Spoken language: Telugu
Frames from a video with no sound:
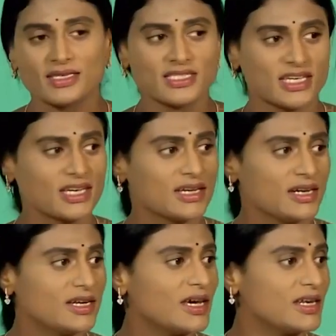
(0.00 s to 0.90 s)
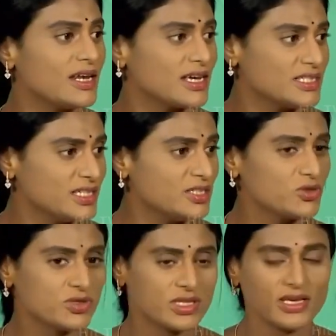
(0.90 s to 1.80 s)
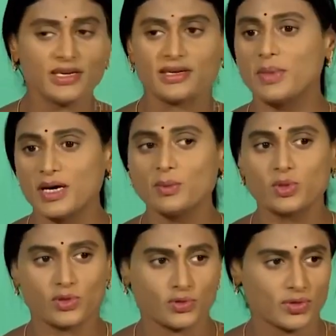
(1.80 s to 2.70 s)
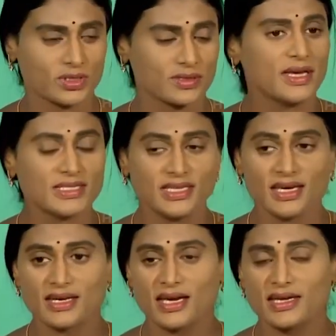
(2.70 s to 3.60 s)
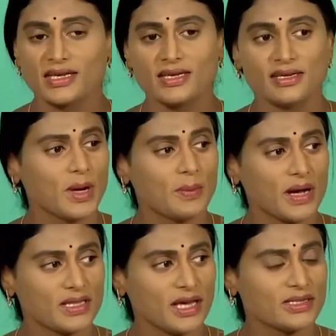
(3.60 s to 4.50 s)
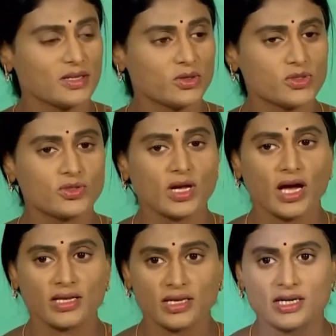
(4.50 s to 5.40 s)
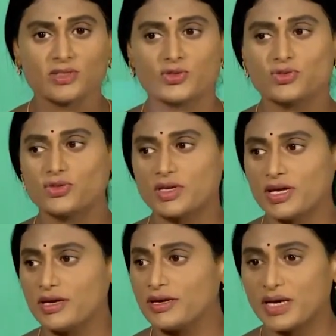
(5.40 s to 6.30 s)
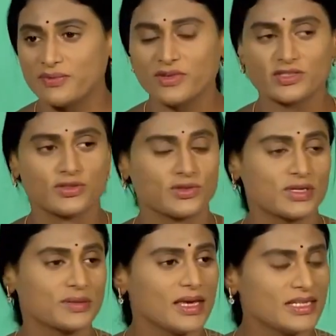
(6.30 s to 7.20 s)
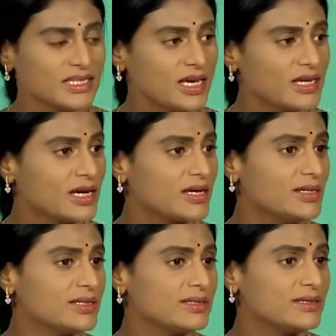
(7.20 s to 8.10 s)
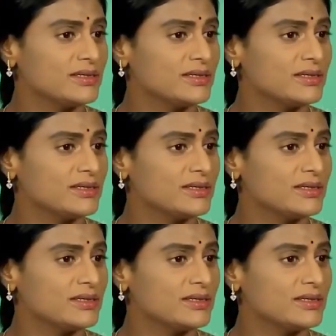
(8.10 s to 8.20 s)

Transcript: రాజశేఖర్ రెడ్డి గారి లెగసీని చూస్తే భయం పుట్టుకుంది కేసీఆర్ గారికి మా పాదయాత్రకు వస్తున్న ఆదరణ చూస్తుంటే భయం వేస్తుంది కేసీఆర్ గారి